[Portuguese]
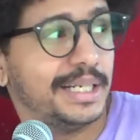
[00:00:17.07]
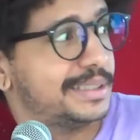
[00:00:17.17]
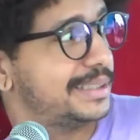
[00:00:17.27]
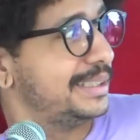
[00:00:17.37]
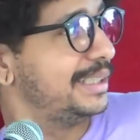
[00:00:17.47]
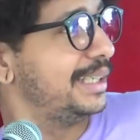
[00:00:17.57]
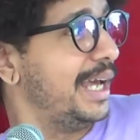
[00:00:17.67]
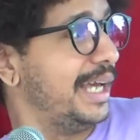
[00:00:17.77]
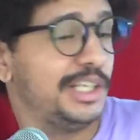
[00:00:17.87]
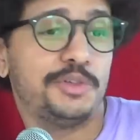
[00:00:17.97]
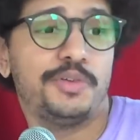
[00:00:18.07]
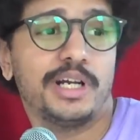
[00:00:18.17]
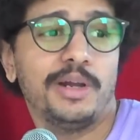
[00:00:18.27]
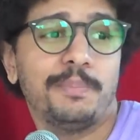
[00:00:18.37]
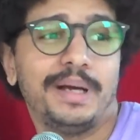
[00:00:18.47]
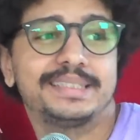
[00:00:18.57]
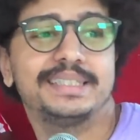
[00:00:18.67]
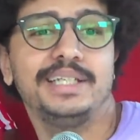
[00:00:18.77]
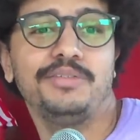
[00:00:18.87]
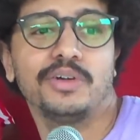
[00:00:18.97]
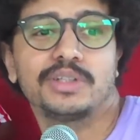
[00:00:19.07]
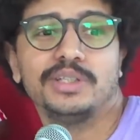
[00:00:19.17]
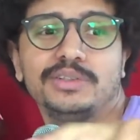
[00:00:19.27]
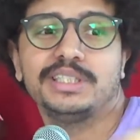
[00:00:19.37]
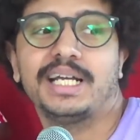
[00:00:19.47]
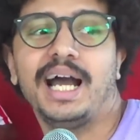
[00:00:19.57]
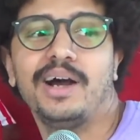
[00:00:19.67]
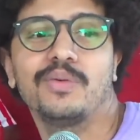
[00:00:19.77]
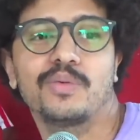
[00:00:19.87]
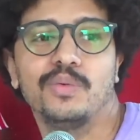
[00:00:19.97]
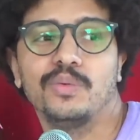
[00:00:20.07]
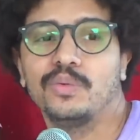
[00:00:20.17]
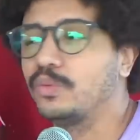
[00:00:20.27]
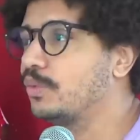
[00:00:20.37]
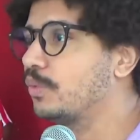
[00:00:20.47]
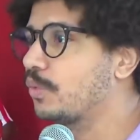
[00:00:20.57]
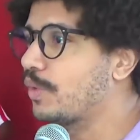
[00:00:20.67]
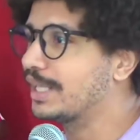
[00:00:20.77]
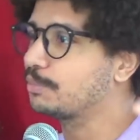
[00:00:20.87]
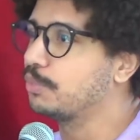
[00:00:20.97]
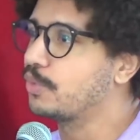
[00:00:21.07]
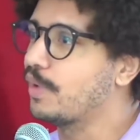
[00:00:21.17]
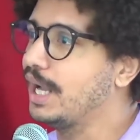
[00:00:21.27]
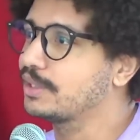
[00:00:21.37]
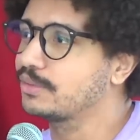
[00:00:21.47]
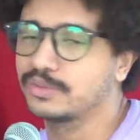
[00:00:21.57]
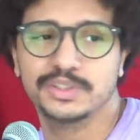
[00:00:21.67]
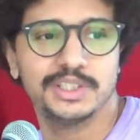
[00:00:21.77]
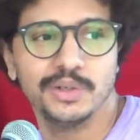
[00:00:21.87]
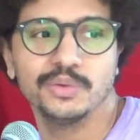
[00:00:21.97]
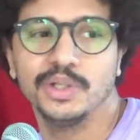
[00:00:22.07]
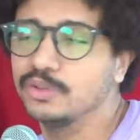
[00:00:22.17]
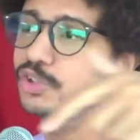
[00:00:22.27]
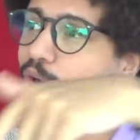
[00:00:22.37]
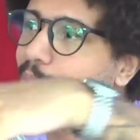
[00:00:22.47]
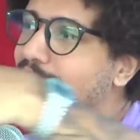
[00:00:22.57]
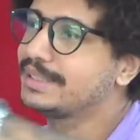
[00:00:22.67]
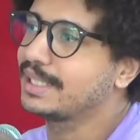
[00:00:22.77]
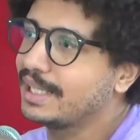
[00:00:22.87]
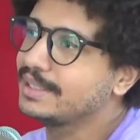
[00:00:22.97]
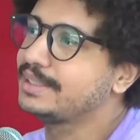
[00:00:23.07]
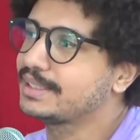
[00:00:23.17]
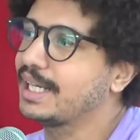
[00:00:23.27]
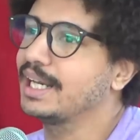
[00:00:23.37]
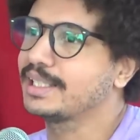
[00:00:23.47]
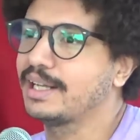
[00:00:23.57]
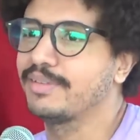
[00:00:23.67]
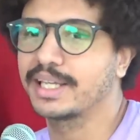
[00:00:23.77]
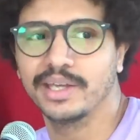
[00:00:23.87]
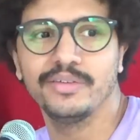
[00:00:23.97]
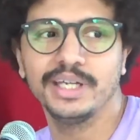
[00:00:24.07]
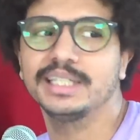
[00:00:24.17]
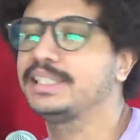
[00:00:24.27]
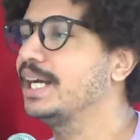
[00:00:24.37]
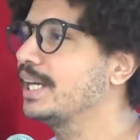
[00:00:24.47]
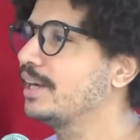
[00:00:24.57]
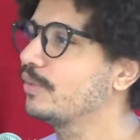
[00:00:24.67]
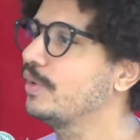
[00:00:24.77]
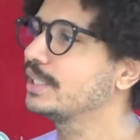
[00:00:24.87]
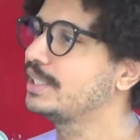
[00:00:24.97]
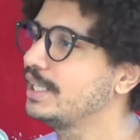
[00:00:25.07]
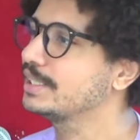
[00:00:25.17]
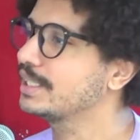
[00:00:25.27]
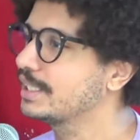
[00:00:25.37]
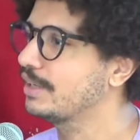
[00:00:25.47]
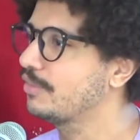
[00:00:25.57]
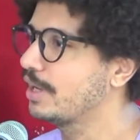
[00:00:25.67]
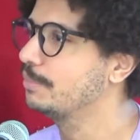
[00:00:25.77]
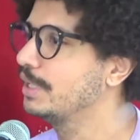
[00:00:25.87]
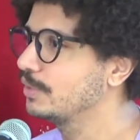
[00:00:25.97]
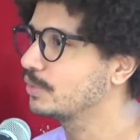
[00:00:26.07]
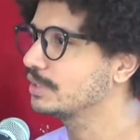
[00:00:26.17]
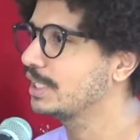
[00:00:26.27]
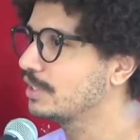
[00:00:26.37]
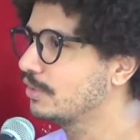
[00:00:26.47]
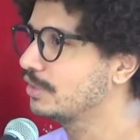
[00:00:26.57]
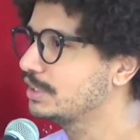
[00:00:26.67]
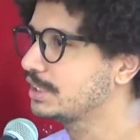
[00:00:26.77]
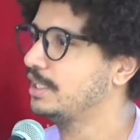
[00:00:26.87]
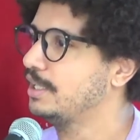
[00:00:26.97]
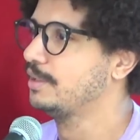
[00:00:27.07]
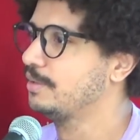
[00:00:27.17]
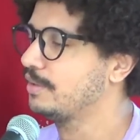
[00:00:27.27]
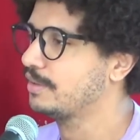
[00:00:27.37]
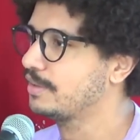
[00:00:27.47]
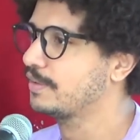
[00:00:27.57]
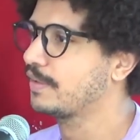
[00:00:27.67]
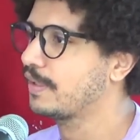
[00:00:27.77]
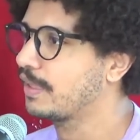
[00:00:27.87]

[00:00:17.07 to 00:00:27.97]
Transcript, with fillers: assim, eles ficaram passando e voltando de carro com um 4x4. Se eu não soubesse que era esses caras que estavam aqui, eu ia achar que era alguma treta que estavam armando contra nós. Ou que eu combinei